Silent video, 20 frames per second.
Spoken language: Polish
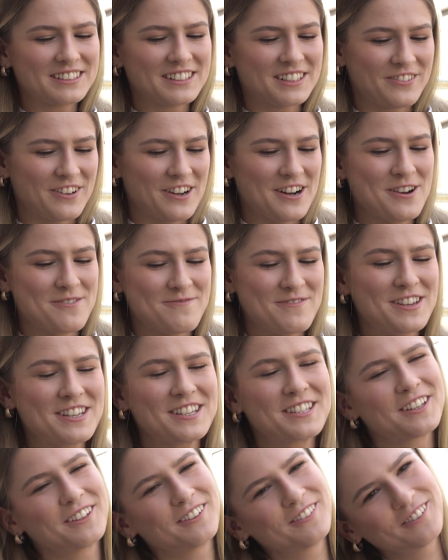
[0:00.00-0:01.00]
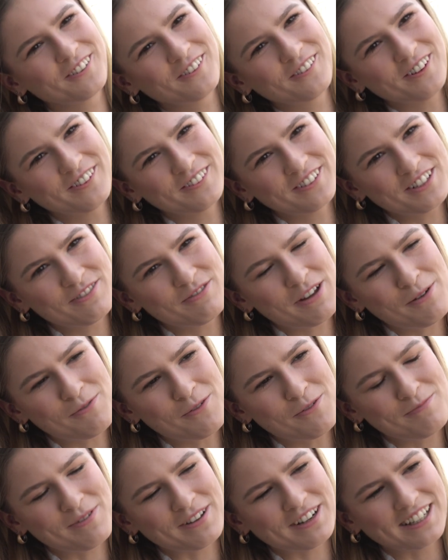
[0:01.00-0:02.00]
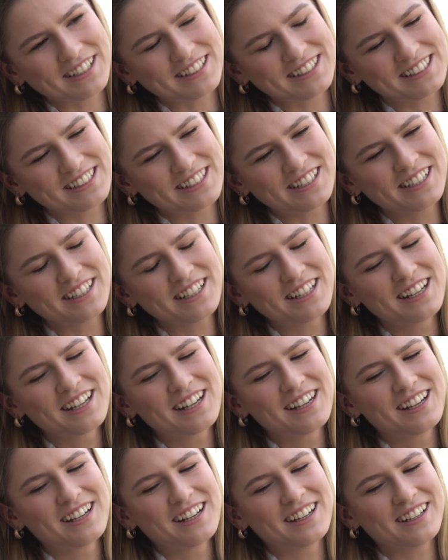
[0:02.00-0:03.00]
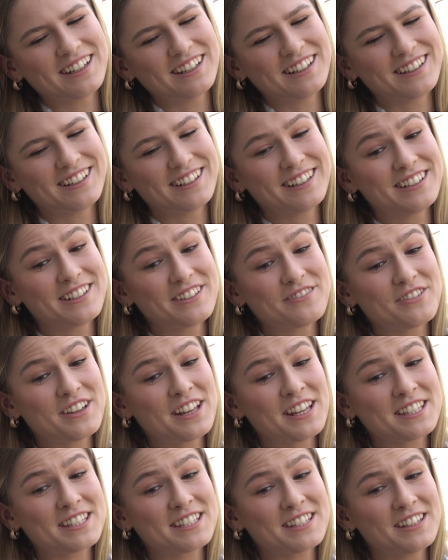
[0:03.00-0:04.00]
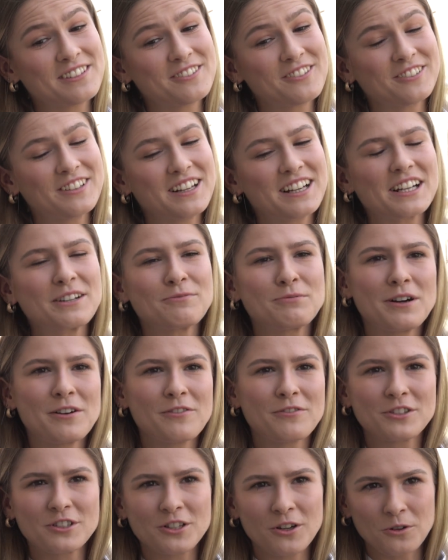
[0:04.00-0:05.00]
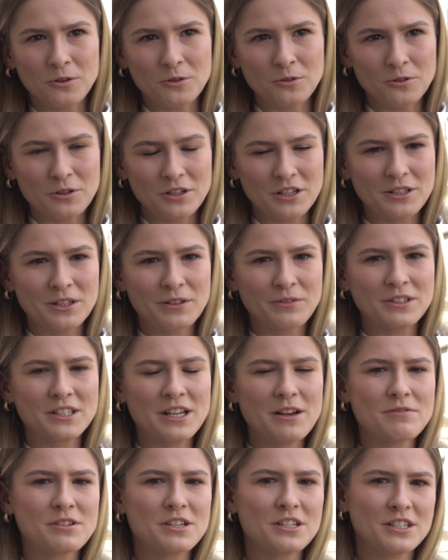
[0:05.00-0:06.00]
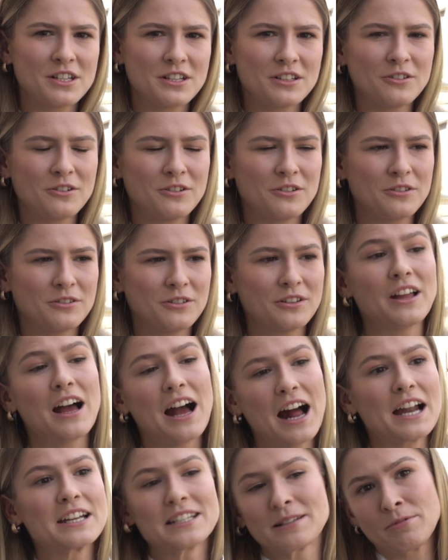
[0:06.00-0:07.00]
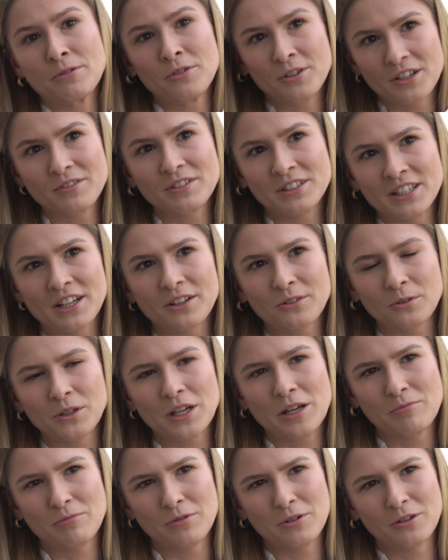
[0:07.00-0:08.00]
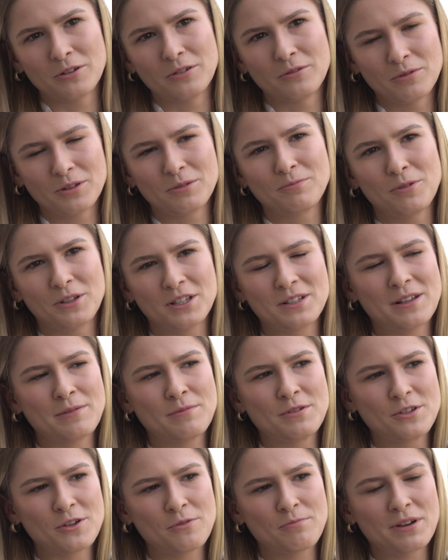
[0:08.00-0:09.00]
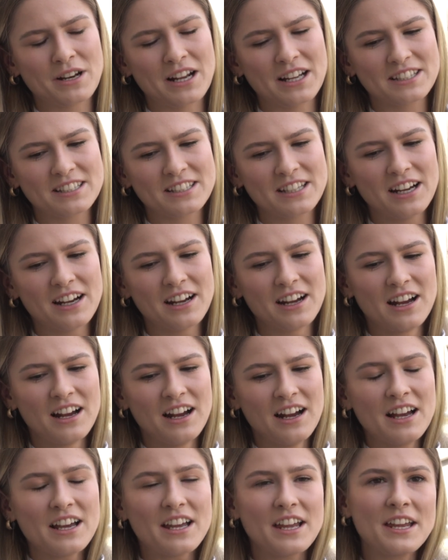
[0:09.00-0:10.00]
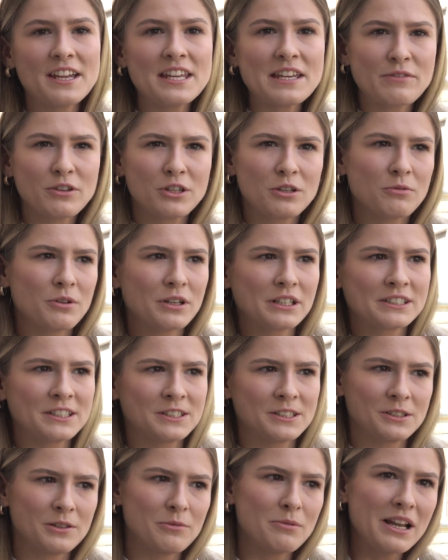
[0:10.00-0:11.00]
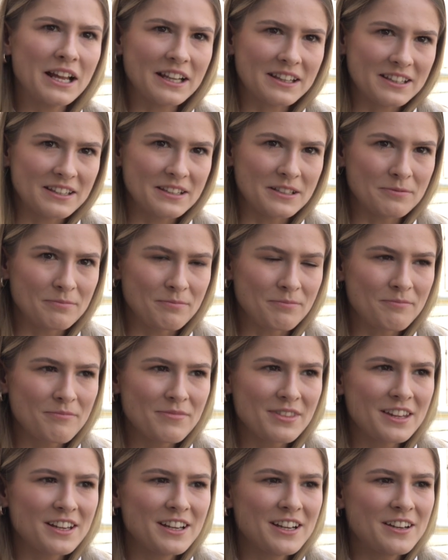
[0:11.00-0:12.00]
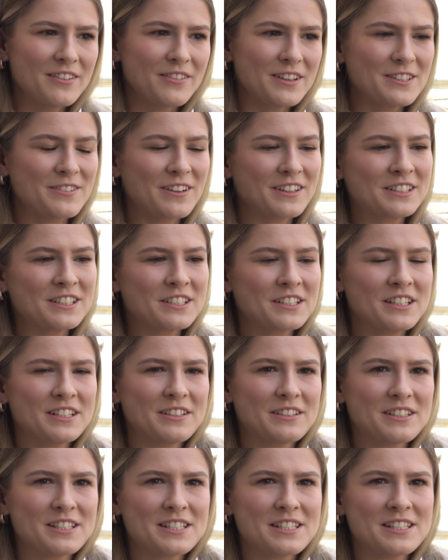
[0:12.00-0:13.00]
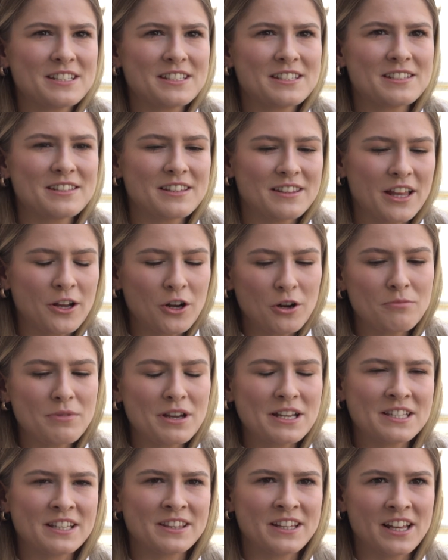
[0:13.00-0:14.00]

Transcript: zerwałam mięsień dwugłowy i miałam operację. Y, więc no, nagle byłam w szoku i dowiedziałam się, że no, no na hajt na pewno nie wystartuję, bo, bo potrzebna będzie operacja i nie wiadomo jak sezonem letnim. Więc faktycznie z tego miejsca